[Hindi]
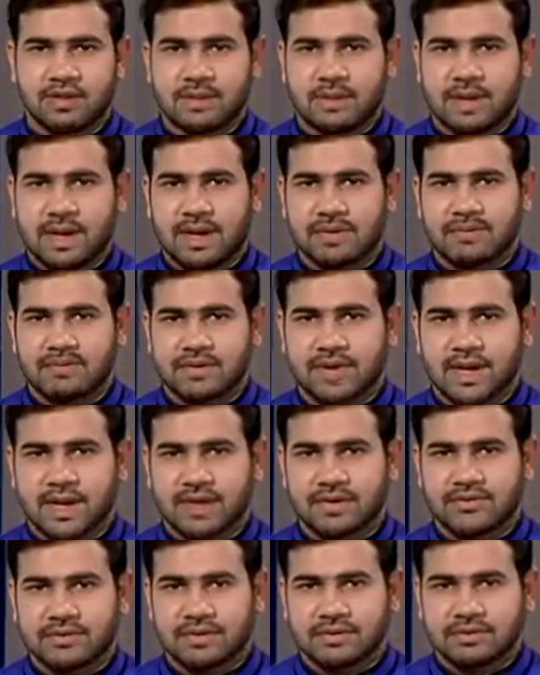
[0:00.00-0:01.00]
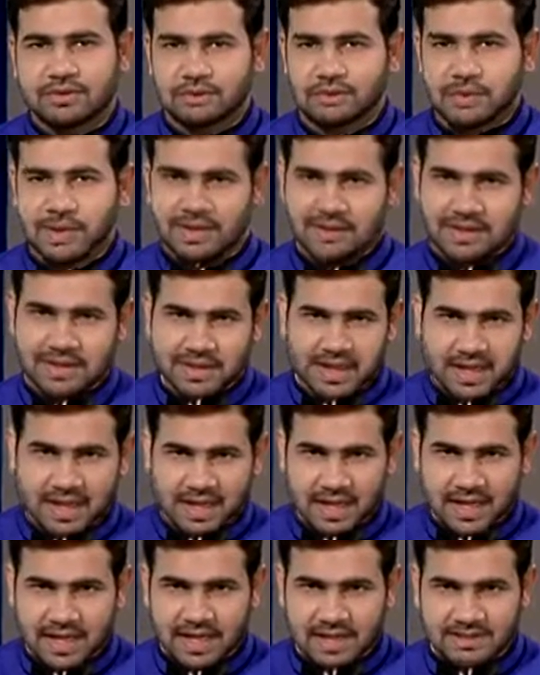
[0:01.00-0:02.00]
तमाम तारीफ़ें उस
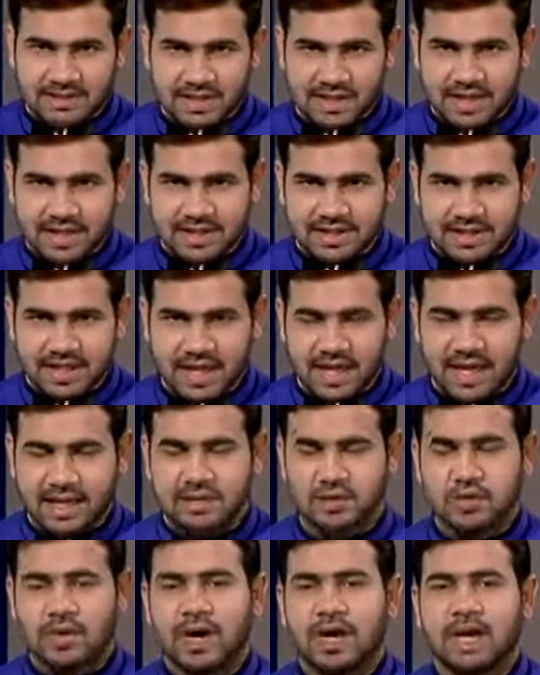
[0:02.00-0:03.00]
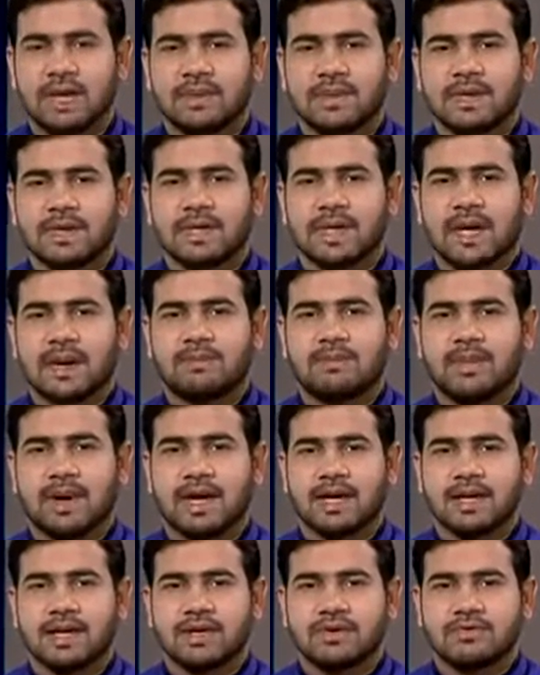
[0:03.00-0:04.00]
परवरदिगार आलम के लिए है जो आलमीन का
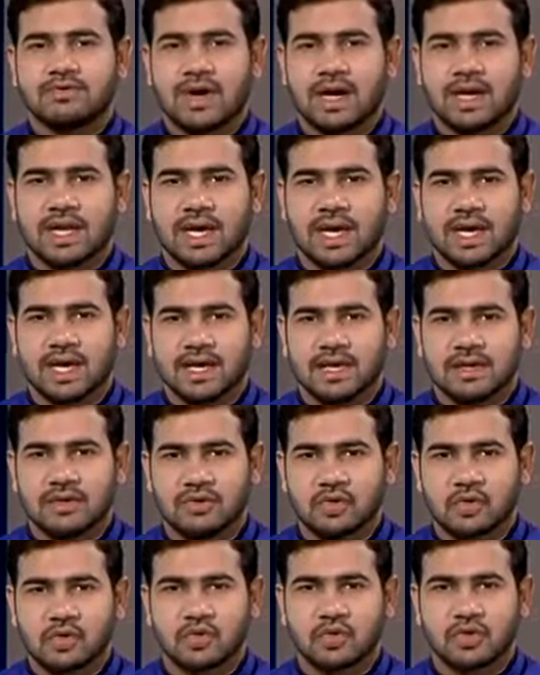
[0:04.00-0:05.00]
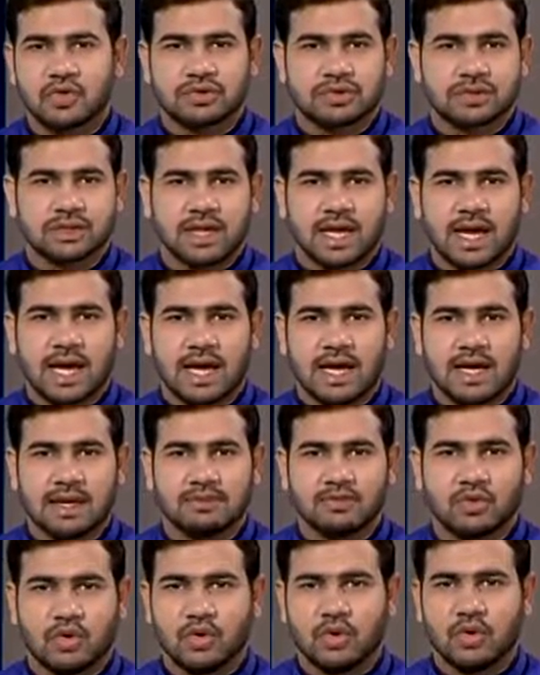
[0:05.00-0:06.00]
पालने वाला है दरुद
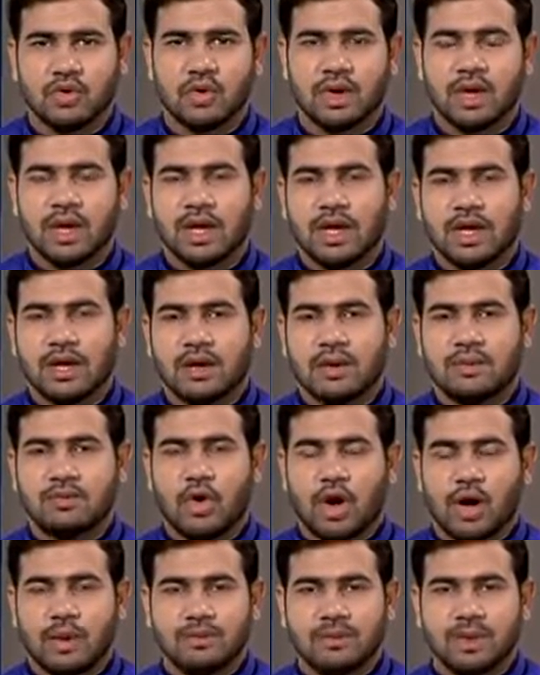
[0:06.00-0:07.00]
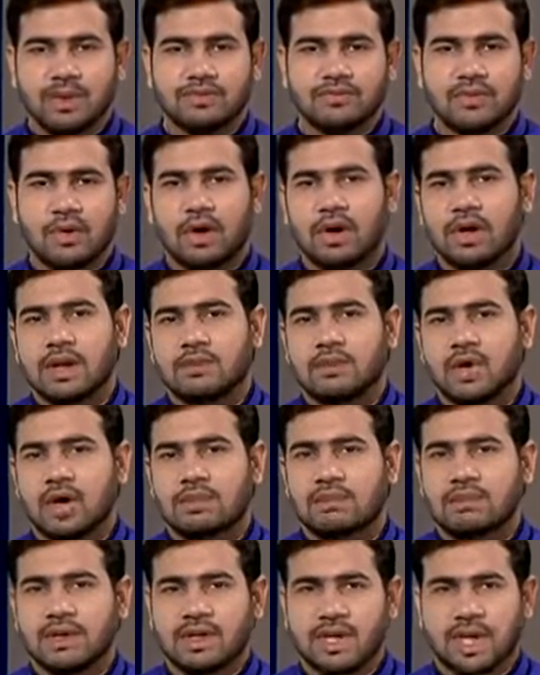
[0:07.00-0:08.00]
सलाम हो मोहम्मद वाल
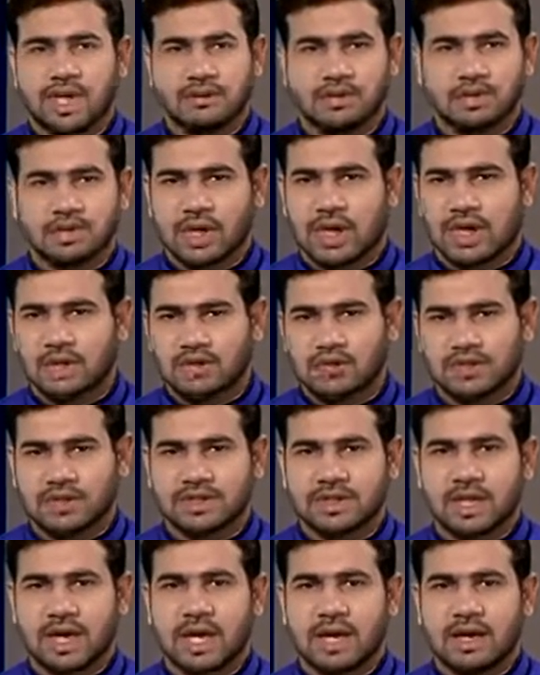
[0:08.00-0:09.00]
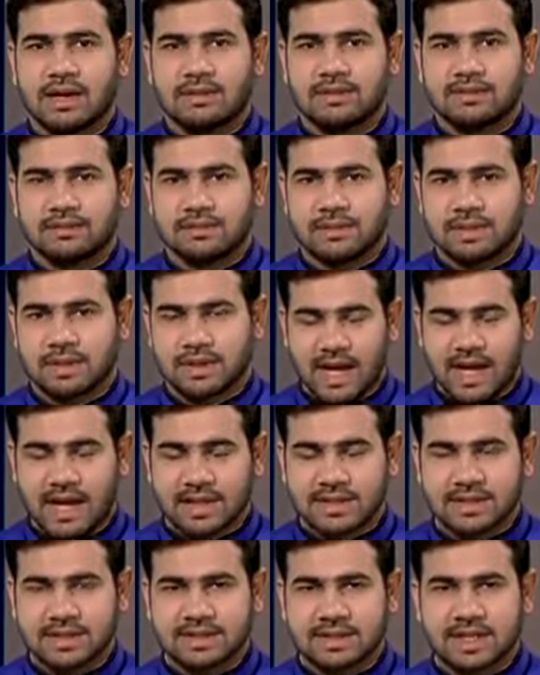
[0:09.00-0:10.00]
मोहम्मद वसलाम पे
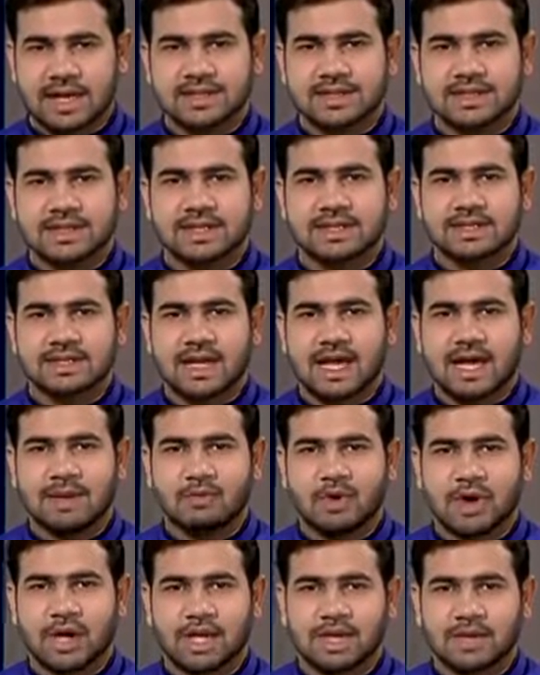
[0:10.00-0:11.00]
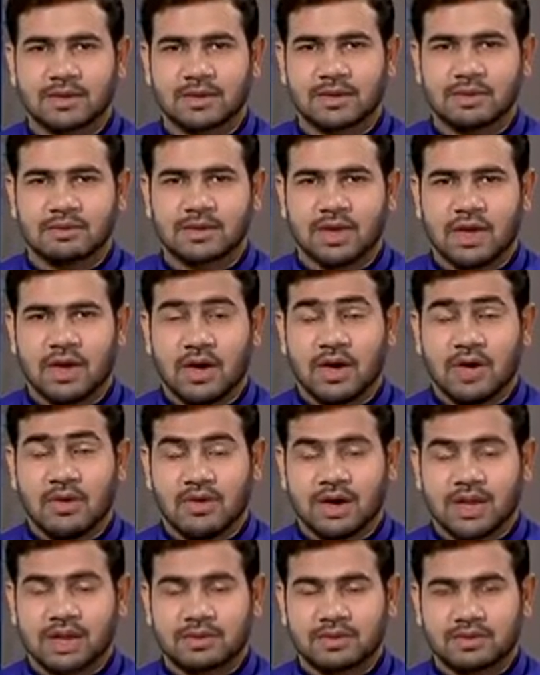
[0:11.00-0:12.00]
अज़ीज़ नाजीन असलकम
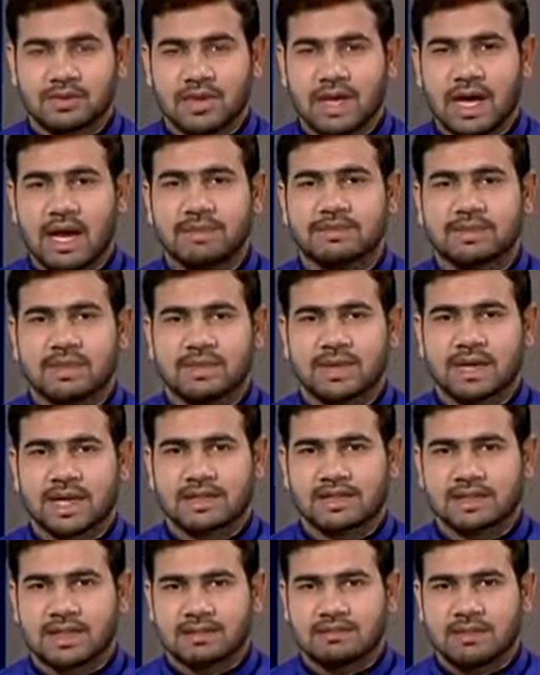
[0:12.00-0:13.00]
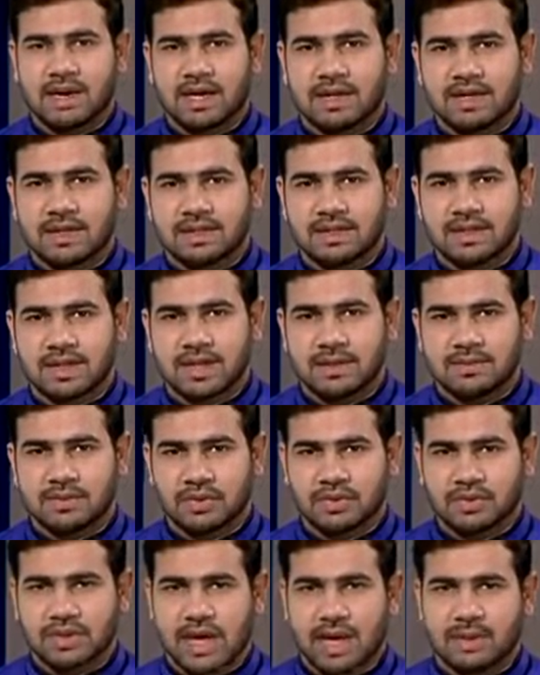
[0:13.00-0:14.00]
वरहमतुल्ला आप सभी का इस्तबाल करते हैं
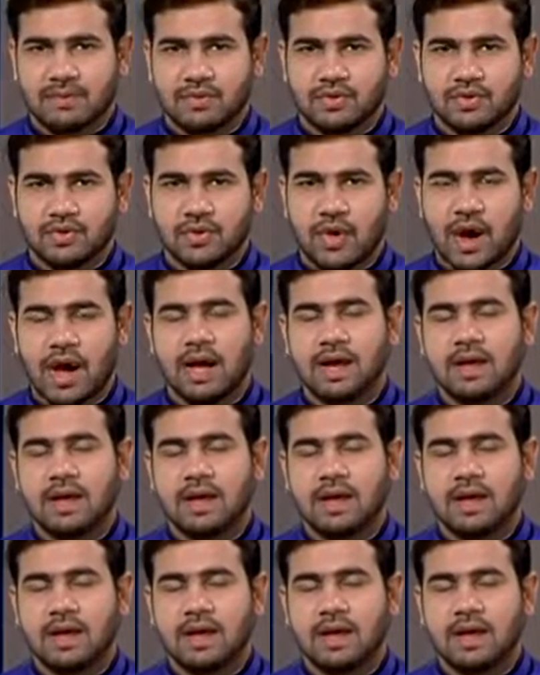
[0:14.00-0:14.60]
प्रोग्राम दुआ